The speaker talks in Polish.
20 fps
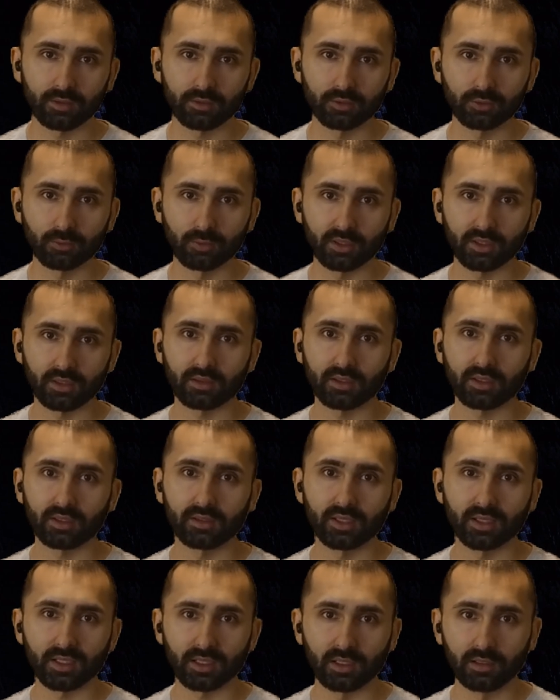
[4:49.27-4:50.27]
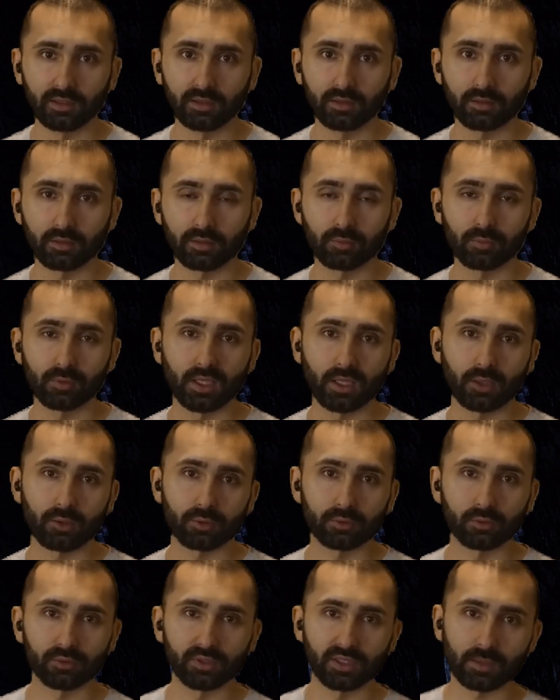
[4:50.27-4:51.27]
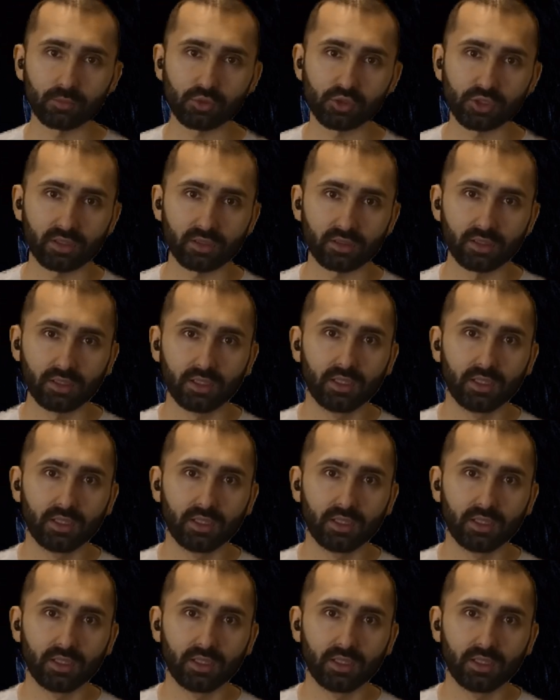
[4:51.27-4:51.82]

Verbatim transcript: które generalnie sugerują nam, że